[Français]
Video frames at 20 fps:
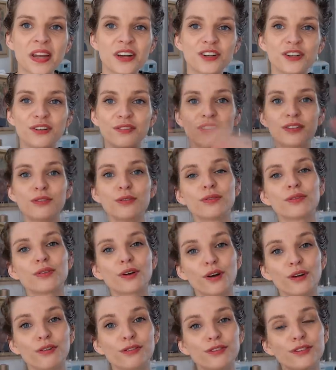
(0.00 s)
Je vais
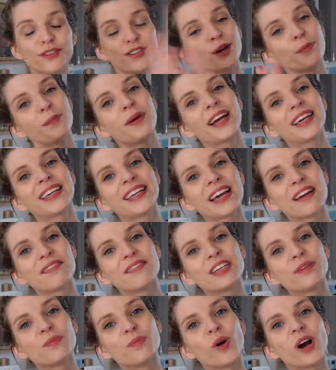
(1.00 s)
donc vous embarquer
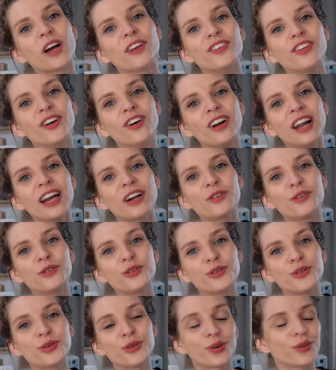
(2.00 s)
avec moi dans la
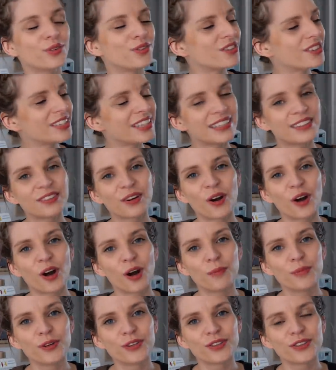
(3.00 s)
couture de cette
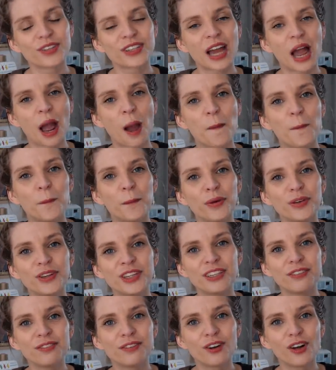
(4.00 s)
robe. Ce sera un
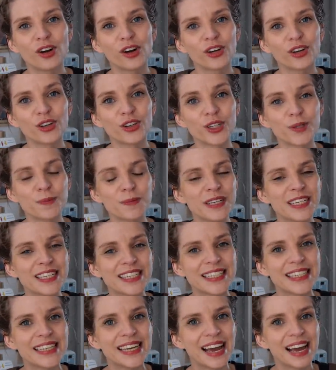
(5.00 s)
petit vlog
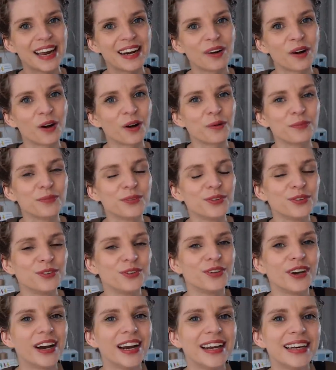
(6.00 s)
spécial robe de
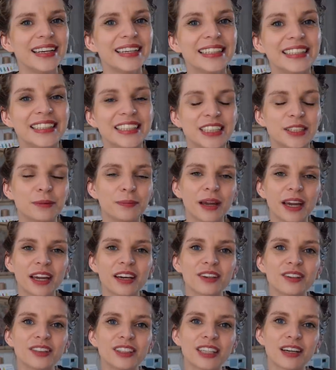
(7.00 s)
Noël et
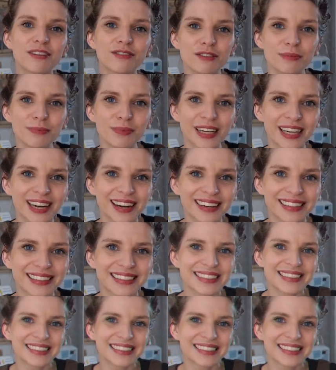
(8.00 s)
j'espère que ça vous plaira.